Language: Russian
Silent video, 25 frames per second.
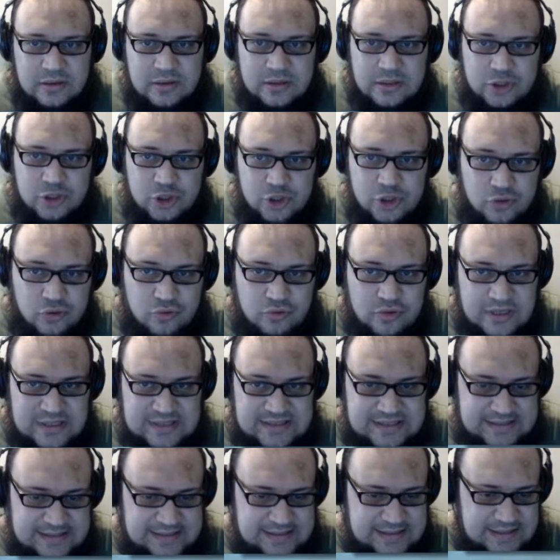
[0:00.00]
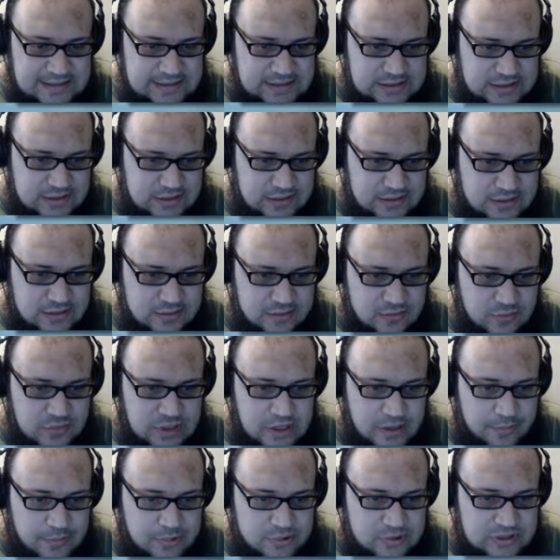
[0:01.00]
А что у нас здесь? А, у
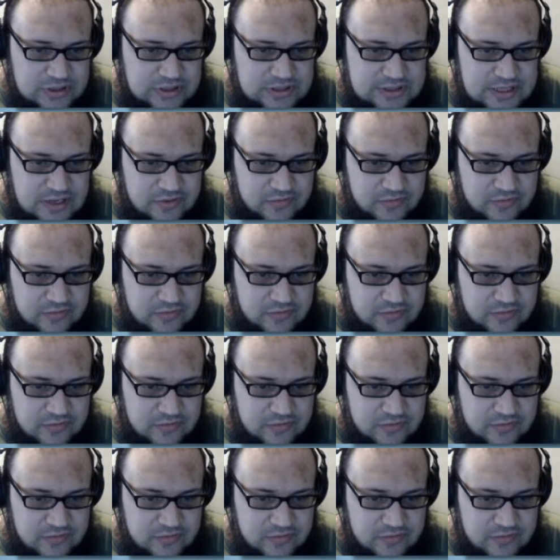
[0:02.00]
меня просто на